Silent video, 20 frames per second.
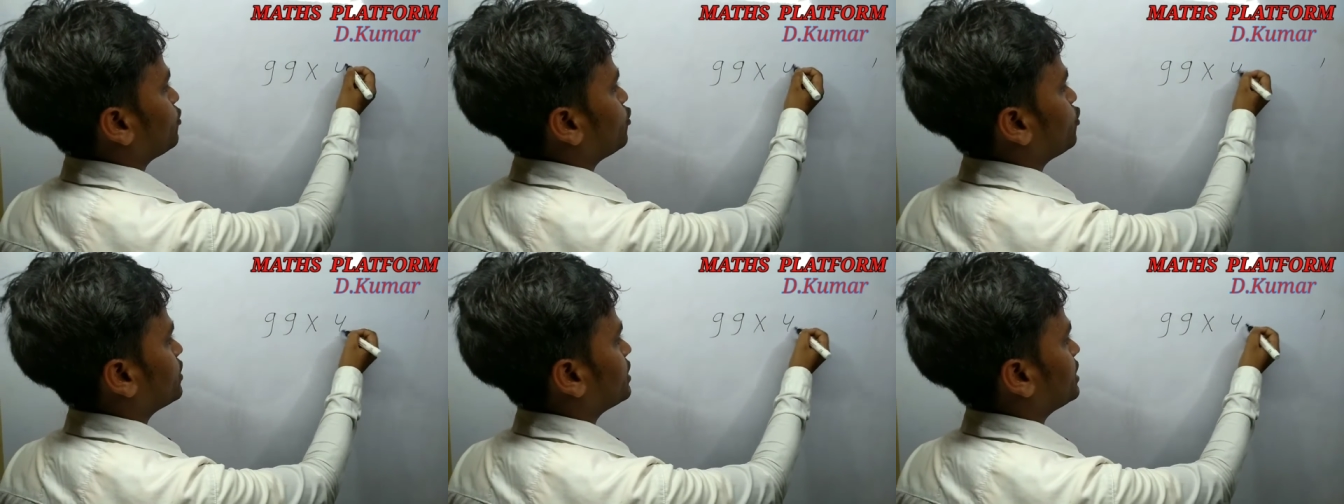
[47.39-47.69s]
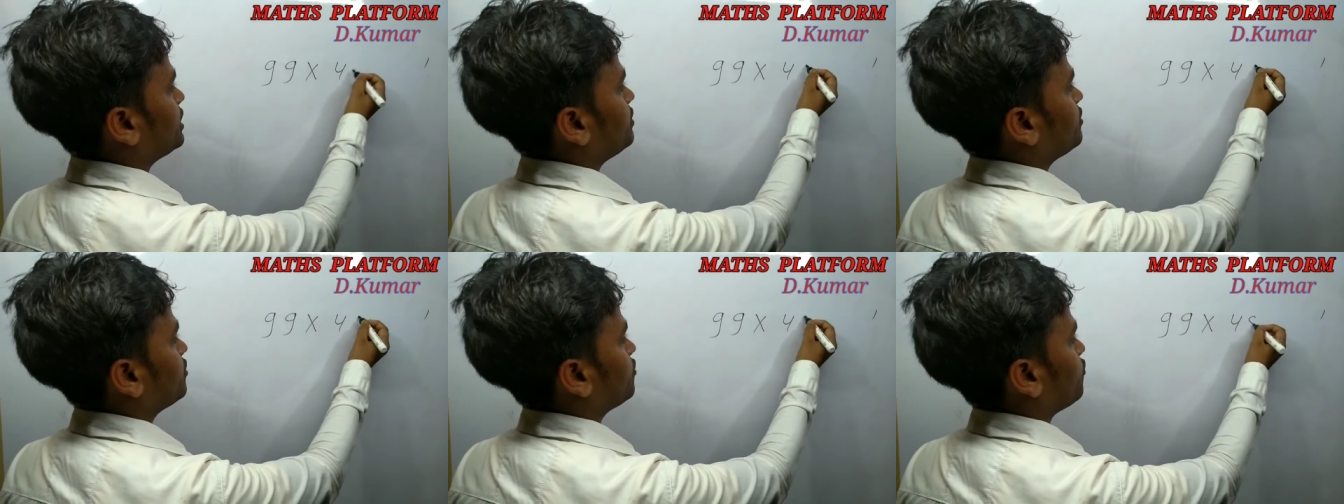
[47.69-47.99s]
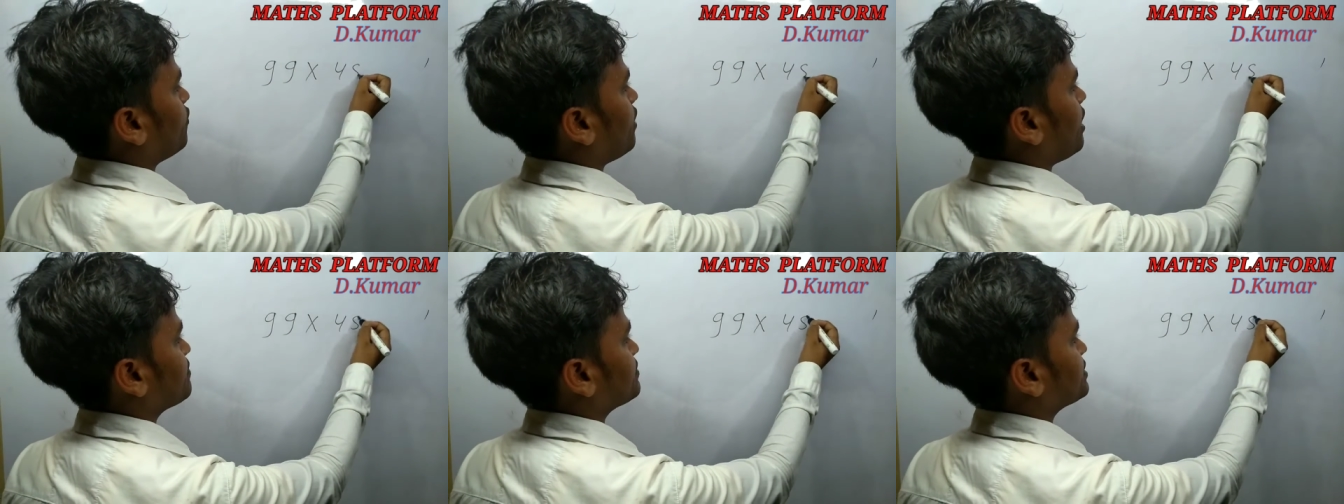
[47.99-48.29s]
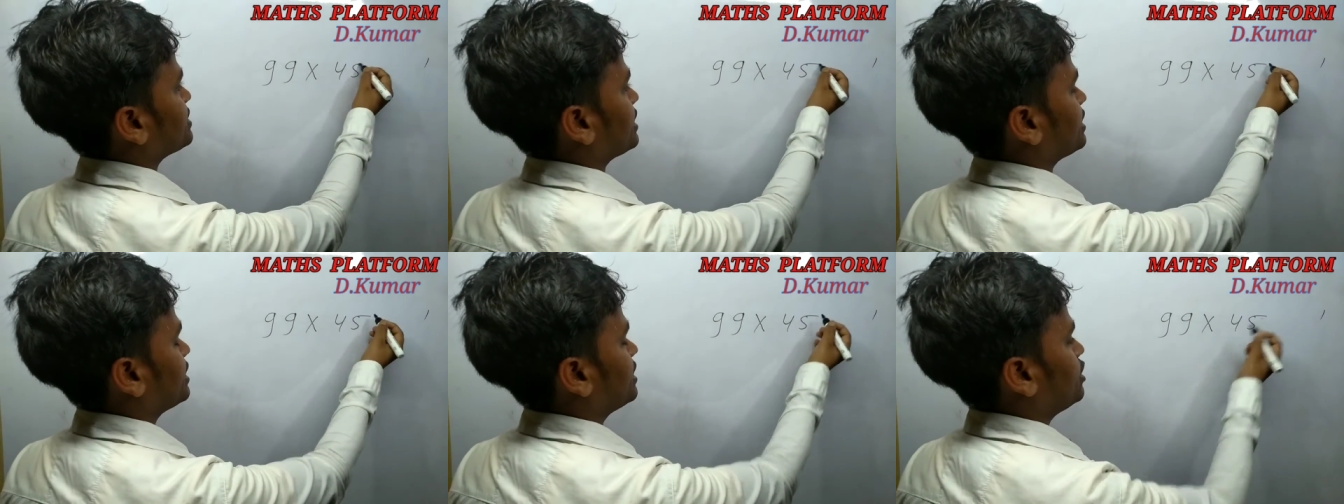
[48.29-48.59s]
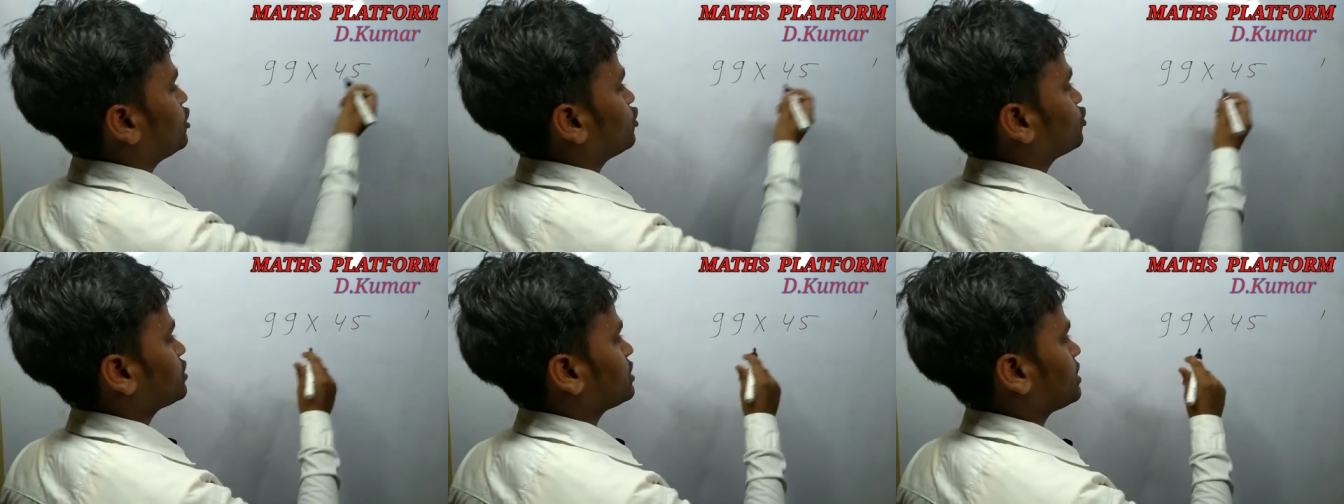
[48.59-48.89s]
45 से
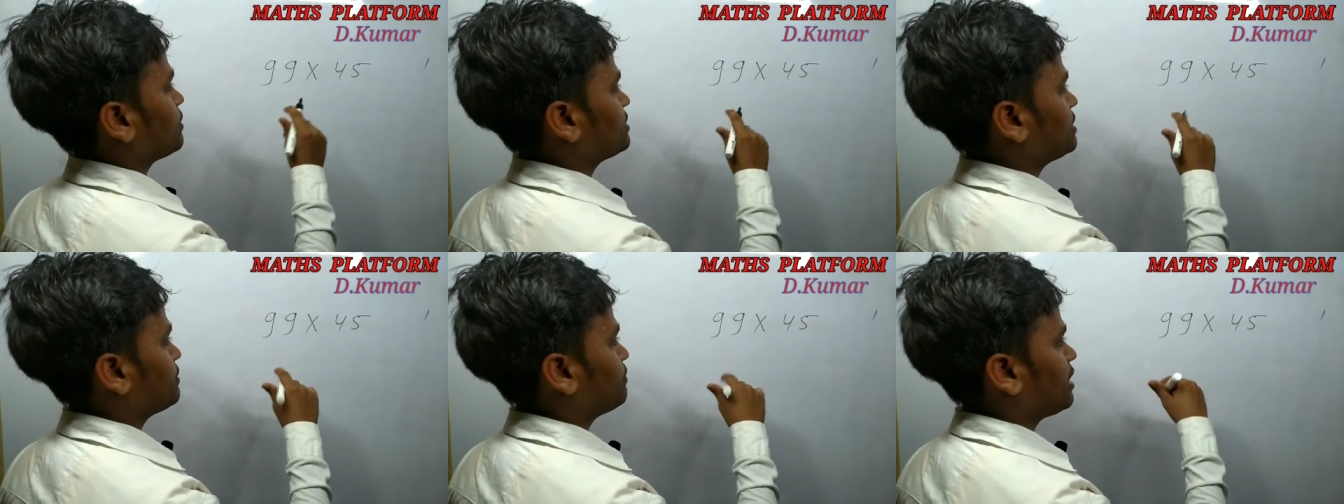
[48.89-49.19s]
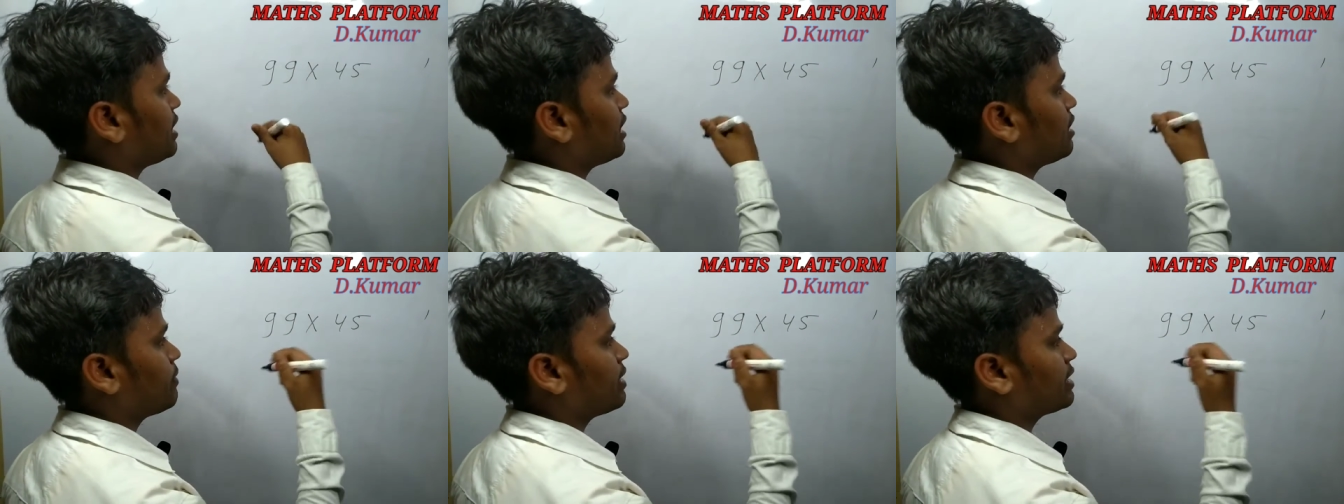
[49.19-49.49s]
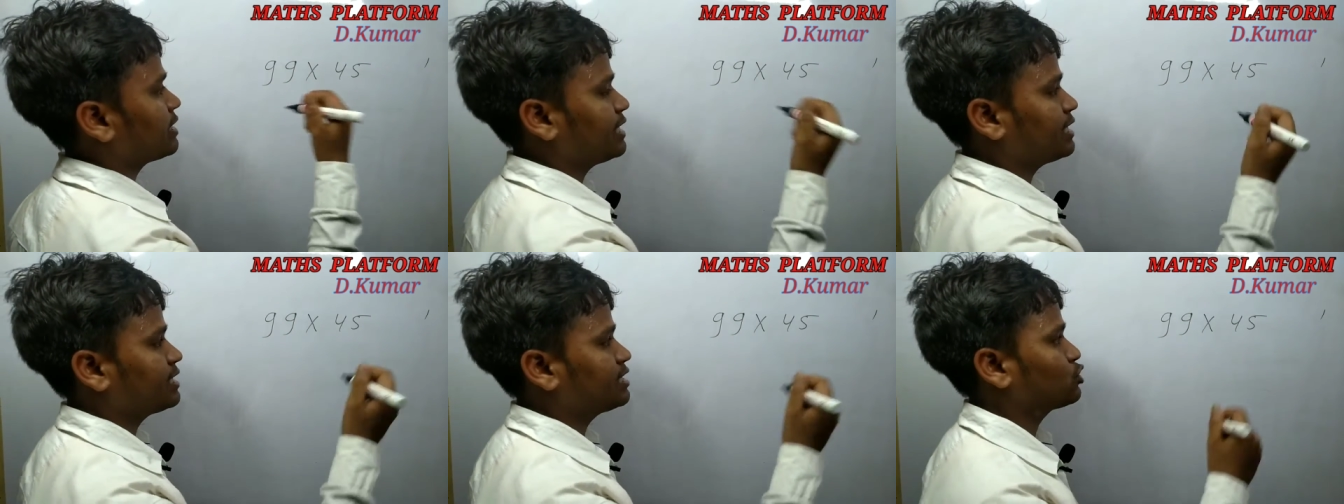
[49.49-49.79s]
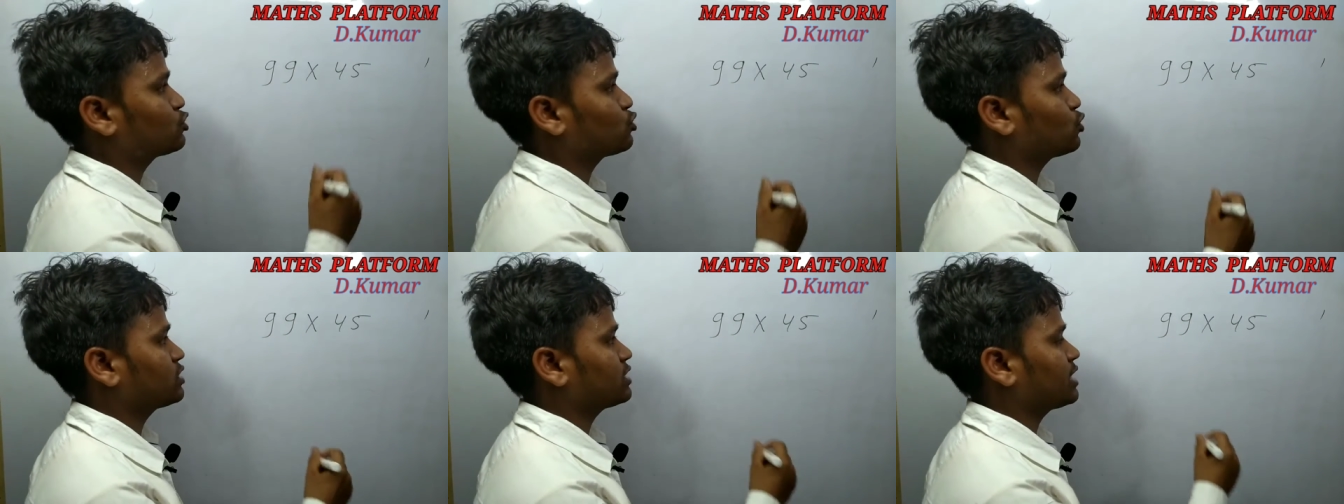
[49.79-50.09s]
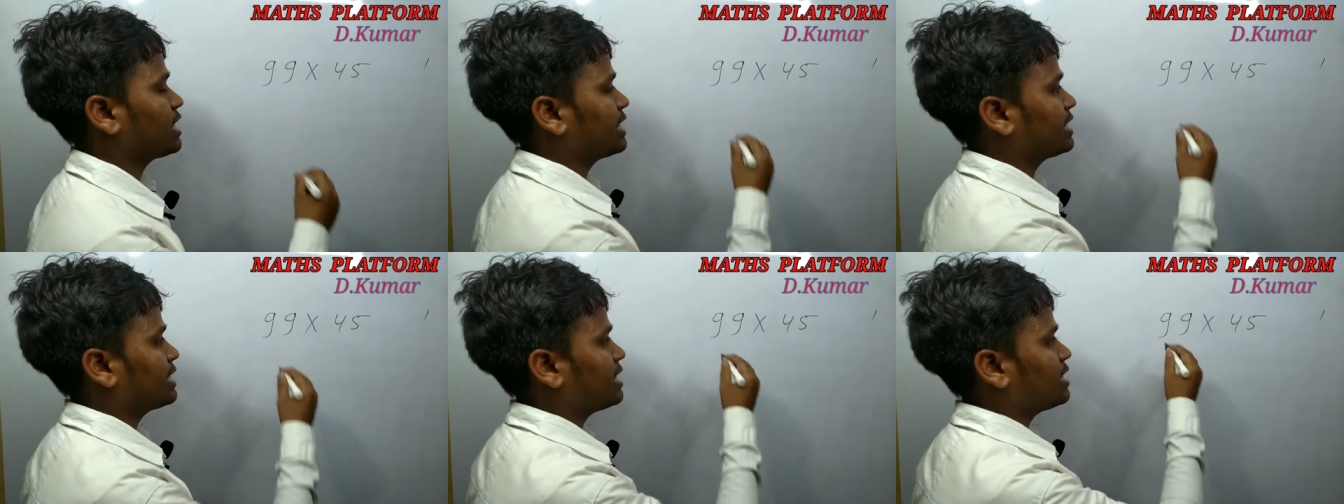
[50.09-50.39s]
तो सबसे पहला बात ये चीज
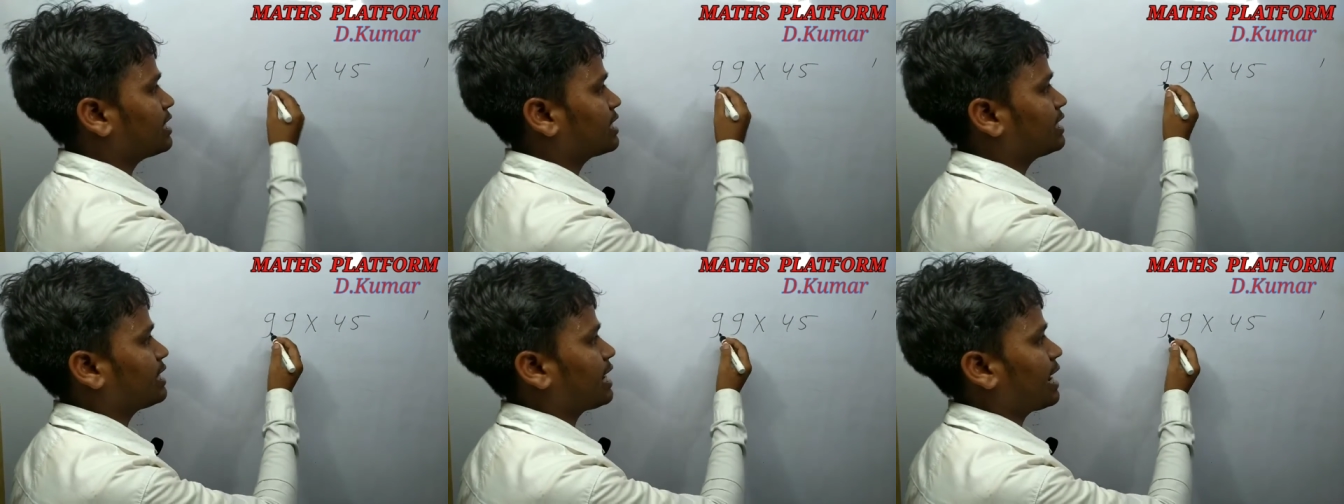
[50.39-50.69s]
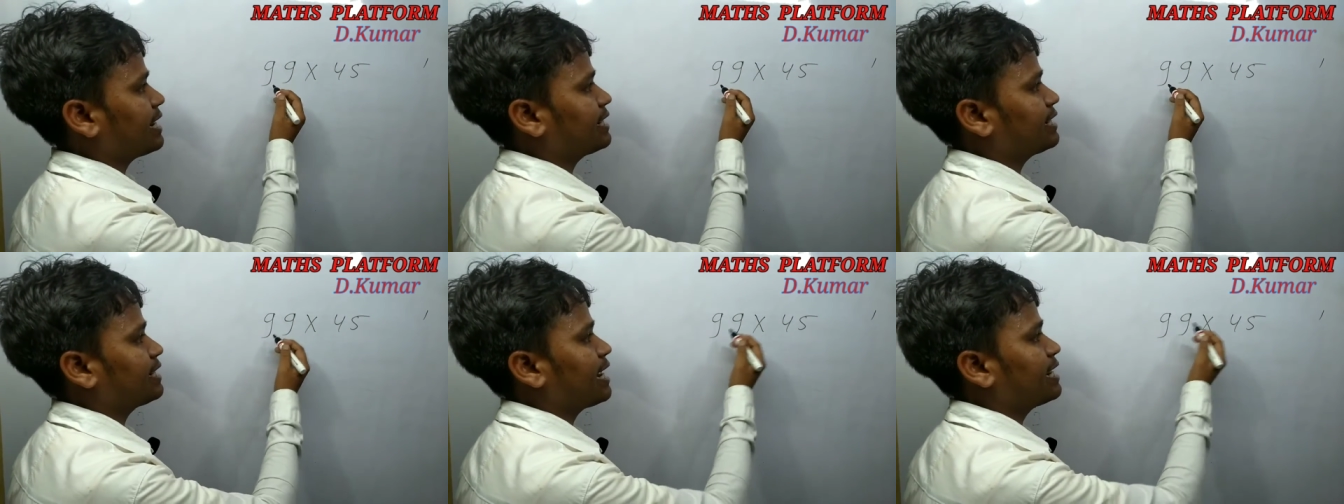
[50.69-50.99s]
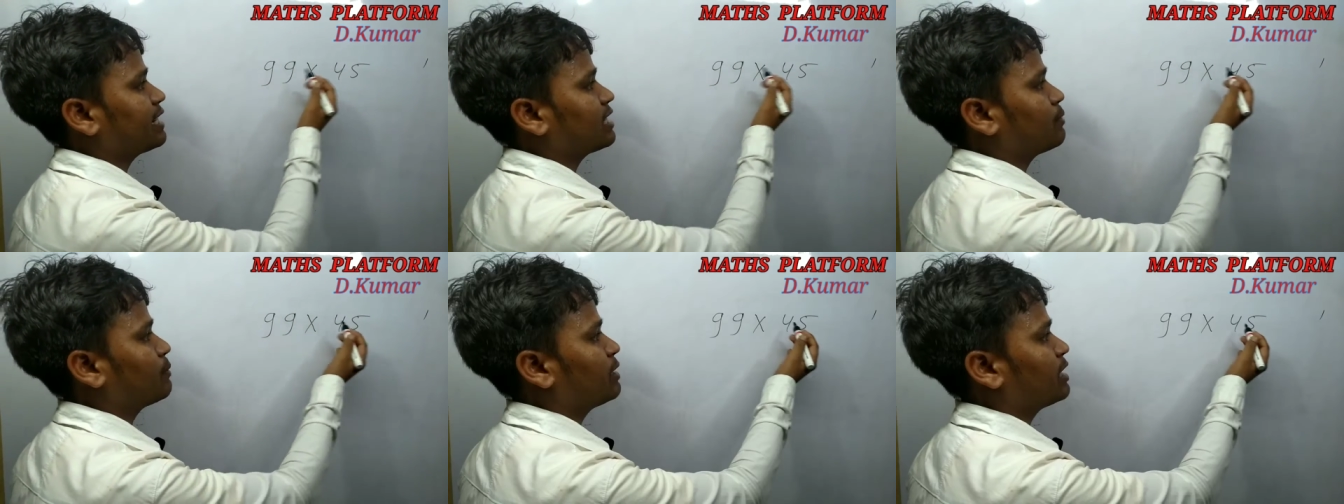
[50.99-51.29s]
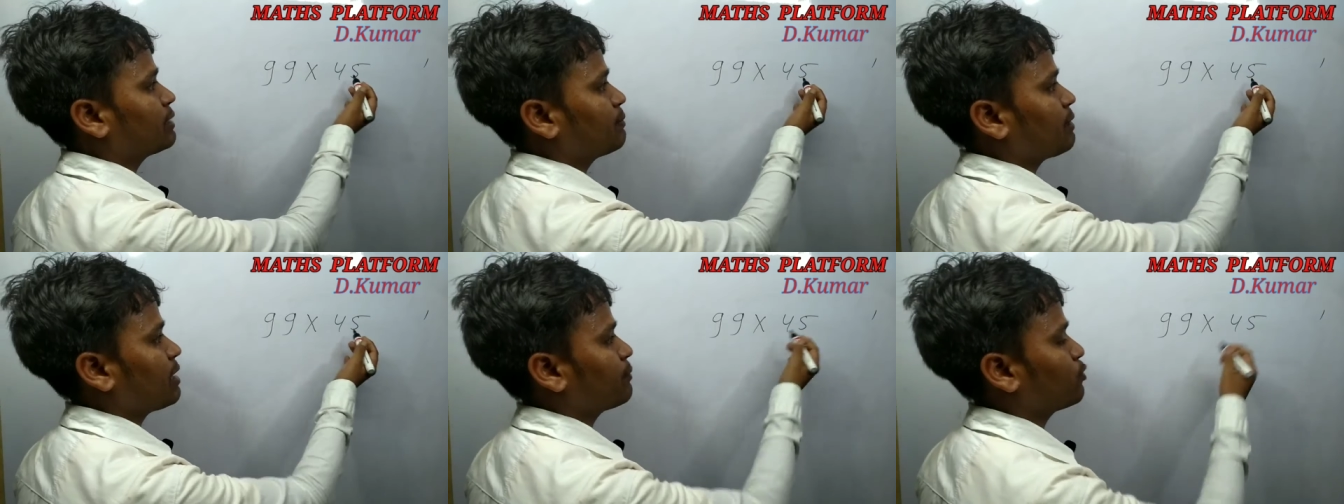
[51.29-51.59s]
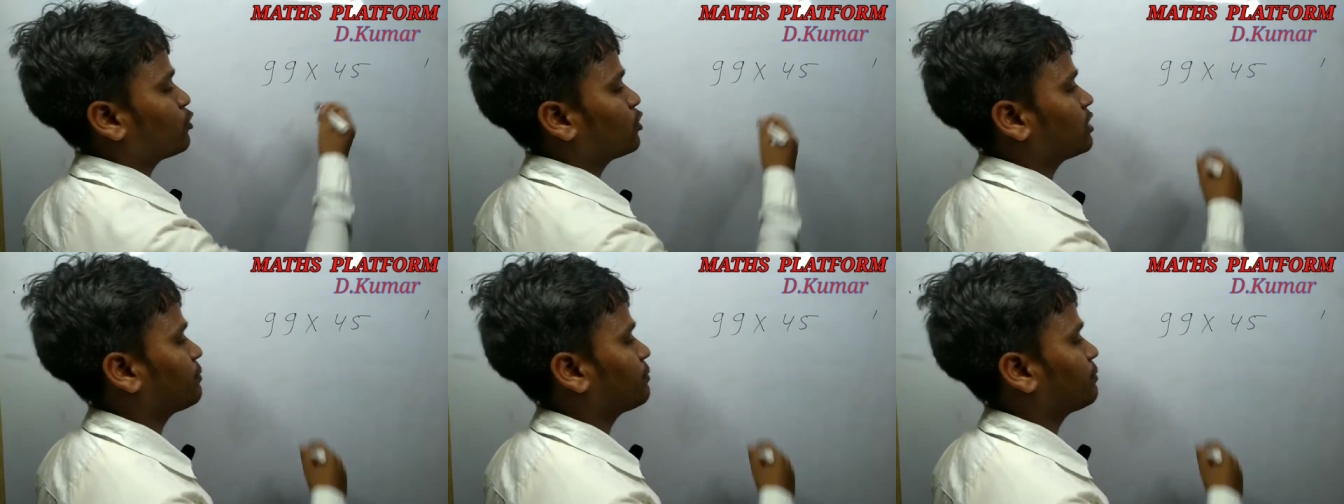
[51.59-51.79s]
सोचना है क्या कि 99 का मल्टीप्लाई